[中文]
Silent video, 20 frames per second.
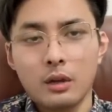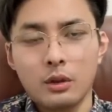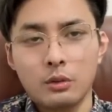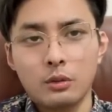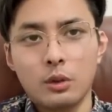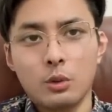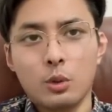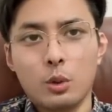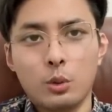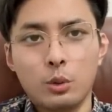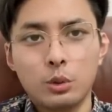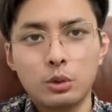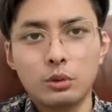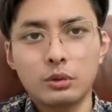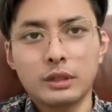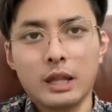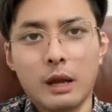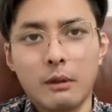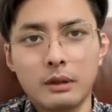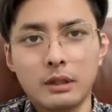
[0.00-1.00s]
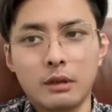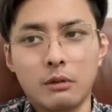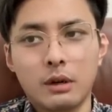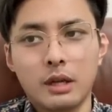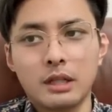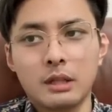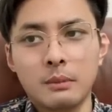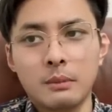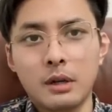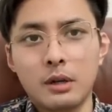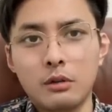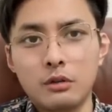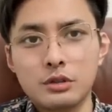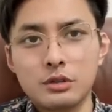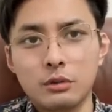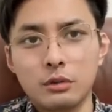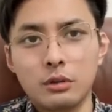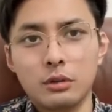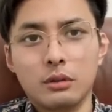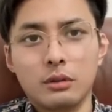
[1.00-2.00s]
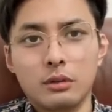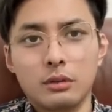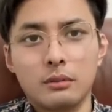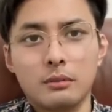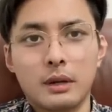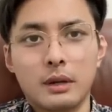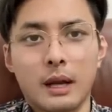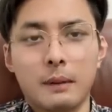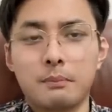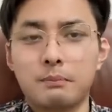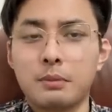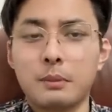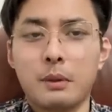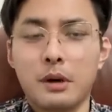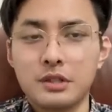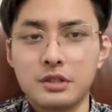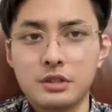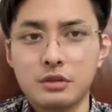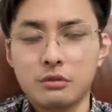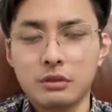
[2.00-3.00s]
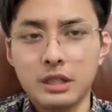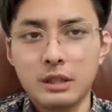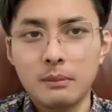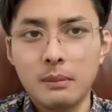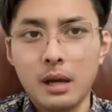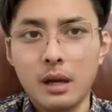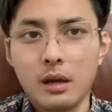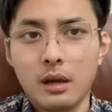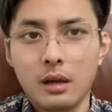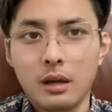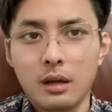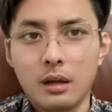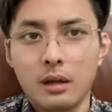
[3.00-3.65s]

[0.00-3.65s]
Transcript: 如果我武统台湾的话，你们欧洲不保持中立吗？